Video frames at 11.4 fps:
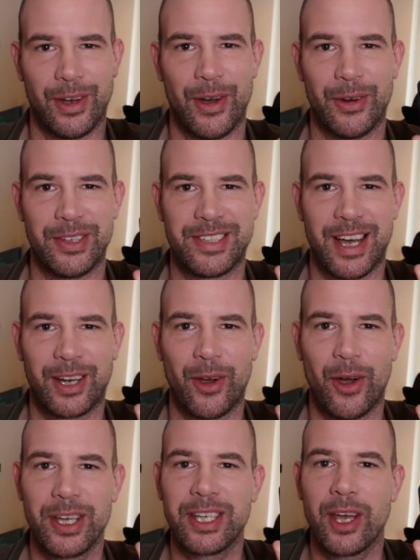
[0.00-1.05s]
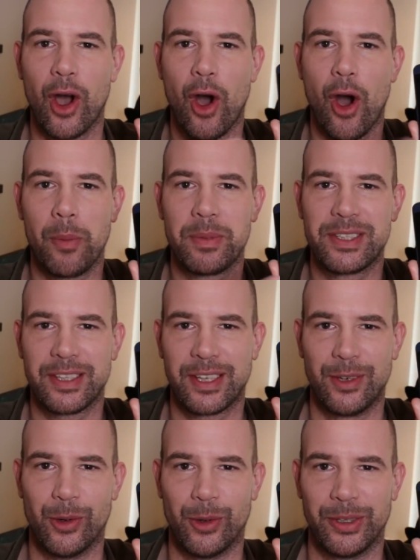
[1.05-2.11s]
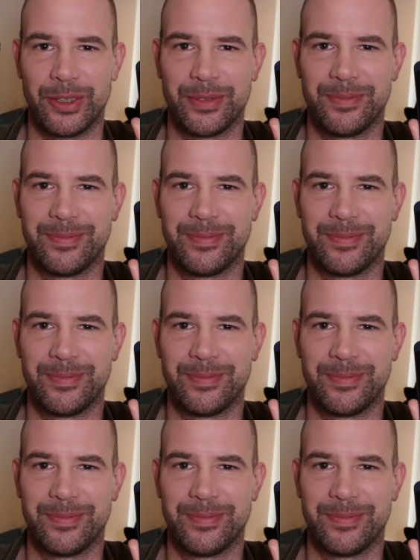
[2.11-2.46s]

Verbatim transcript: und sage euch, ob es sich lohnt.